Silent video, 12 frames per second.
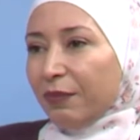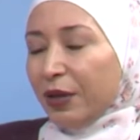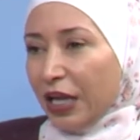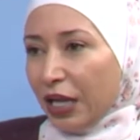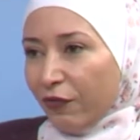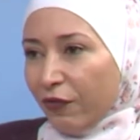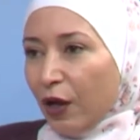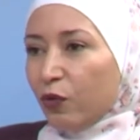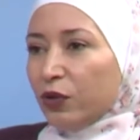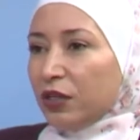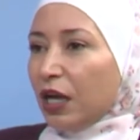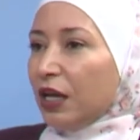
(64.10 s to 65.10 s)
بحيفا
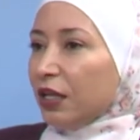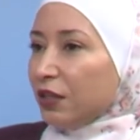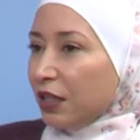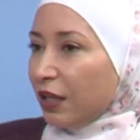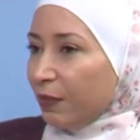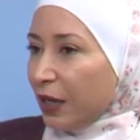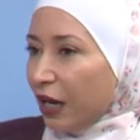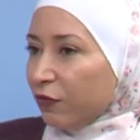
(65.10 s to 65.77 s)
وانتقلت بال